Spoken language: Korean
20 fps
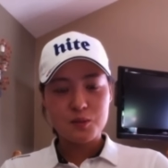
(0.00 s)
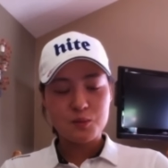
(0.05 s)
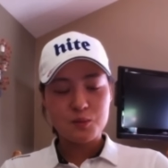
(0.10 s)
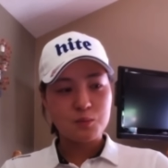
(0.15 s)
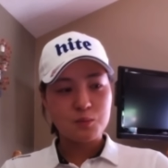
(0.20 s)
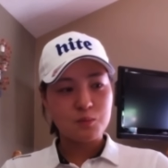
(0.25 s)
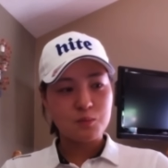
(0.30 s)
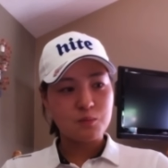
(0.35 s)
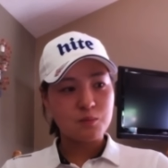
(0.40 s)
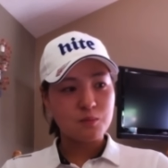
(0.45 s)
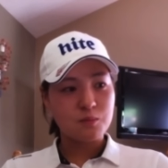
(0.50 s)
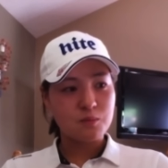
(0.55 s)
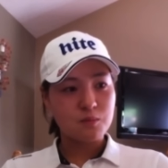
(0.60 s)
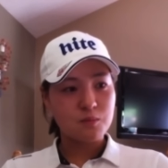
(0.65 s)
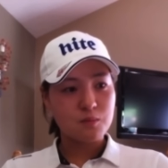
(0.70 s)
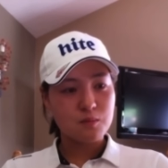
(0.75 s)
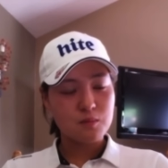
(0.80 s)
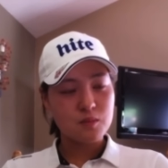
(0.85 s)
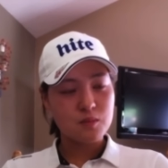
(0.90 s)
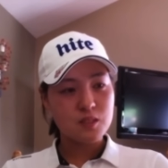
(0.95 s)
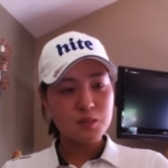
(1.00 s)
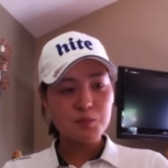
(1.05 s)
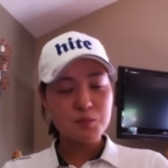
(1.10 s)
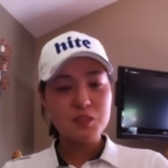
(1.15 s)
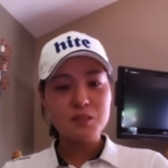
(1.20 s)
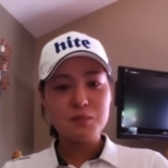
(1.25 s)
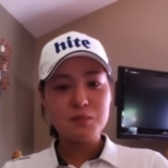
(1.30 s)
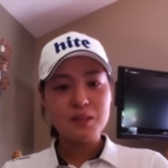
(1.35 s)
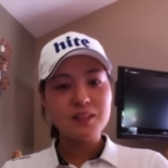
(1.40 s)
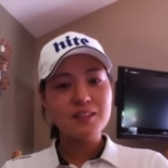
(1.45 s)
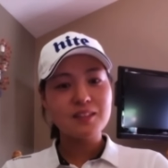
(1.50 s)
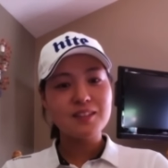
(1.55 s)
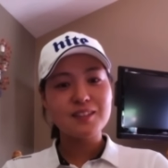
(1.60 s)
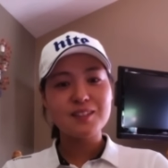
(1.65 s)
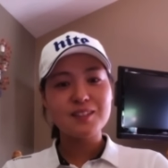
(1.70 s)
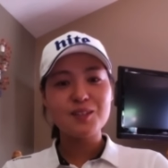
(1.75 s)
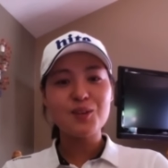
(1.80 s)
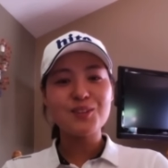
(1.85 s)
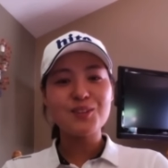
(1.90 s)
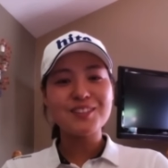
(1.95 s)
좀 심심한
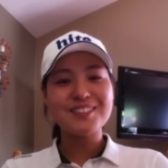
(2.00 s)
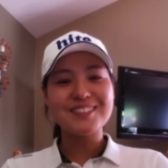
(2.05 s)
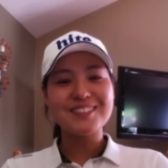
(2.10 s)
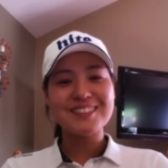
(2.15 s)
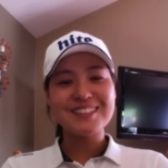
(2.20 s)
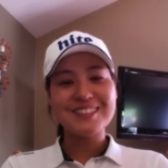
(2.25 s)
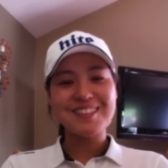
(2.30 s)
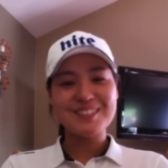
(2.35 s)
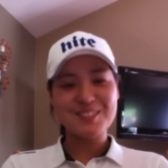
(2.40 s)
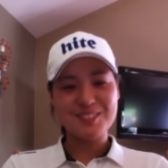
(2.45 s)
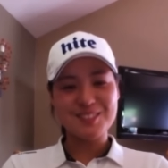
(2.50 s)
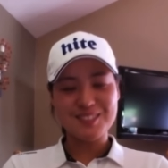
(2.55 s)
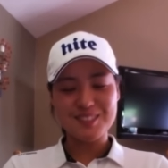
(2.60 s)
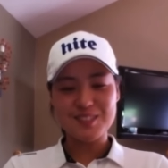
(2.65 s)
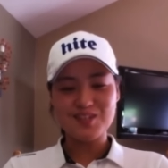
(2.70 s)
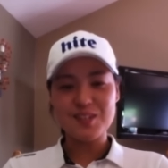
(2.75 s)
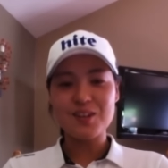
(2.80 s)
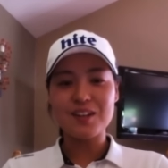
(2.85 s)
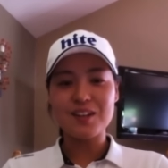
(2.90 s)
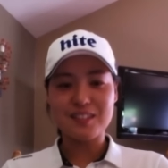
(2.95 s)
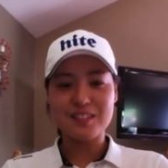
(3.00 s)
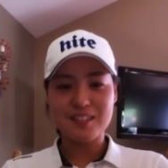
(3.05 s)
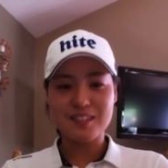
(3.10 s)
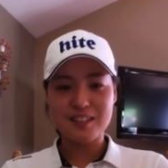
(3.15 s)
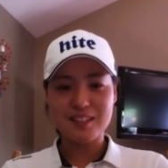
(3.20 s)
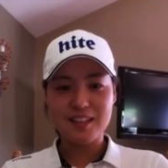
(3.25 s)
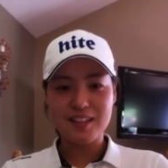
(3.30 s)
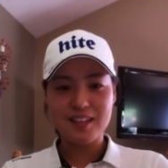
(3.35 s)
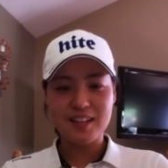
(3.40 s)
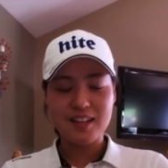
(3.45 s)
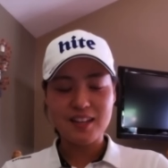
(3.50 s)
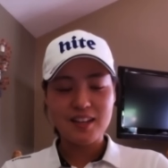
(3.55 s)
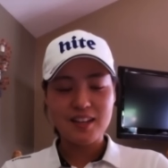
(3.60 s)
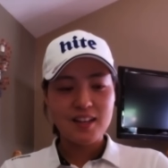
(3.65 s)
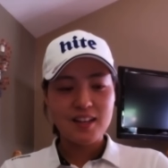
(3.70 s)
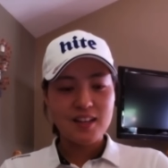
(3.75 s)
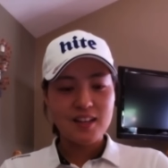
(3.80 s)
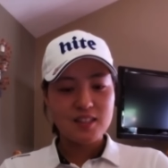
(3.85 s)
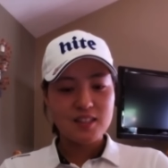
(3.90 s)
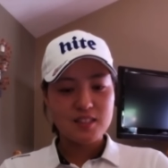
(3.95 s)
그런 인생이었을 것 같은데
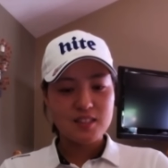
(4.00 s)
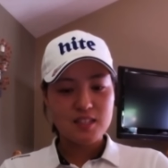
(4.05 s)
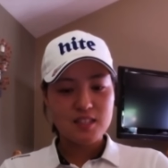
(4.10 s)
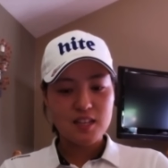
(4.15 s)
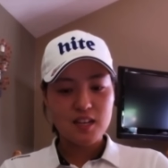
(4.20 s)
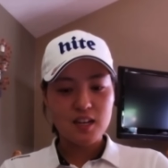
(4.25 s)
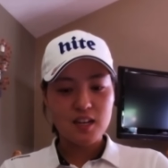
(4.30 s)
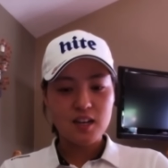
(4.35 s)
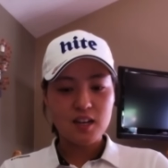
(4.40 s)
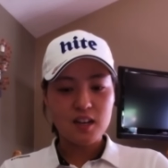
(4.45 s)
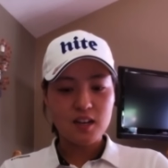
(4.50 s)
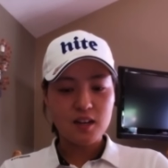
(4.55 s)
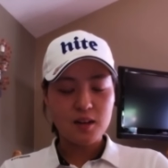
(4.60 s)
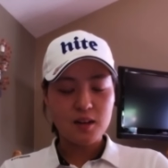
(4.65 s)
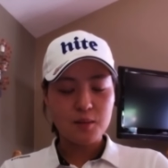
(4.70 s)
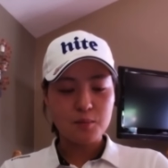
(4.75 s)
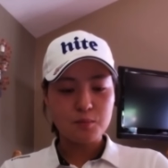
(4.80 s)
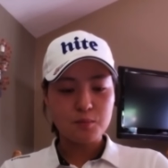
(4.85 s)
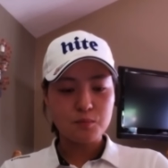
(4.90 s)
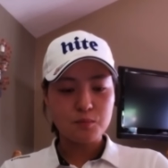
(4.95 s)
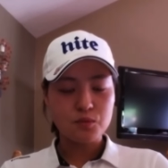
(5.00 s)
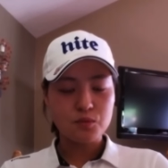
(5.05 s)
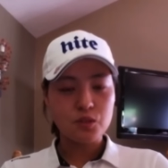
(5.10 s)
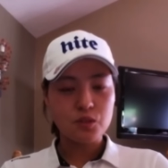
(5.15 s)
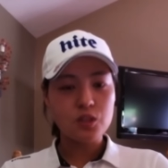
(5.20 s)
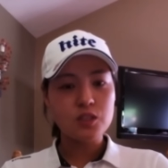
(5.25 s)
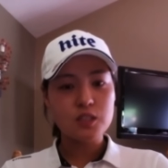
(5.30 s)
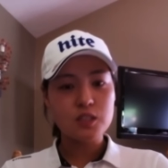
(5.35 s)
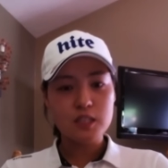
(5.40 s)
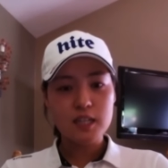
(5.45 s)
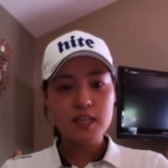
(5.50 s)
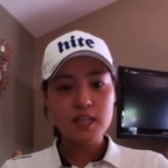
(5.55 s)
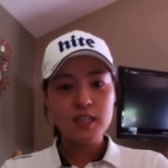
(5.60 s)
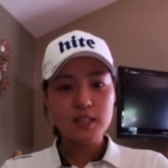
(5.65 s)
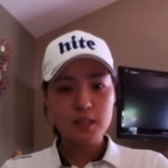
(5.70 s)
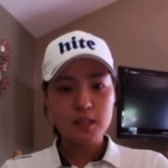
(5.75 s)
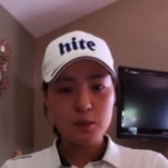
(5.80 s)
제가 무엇을 해야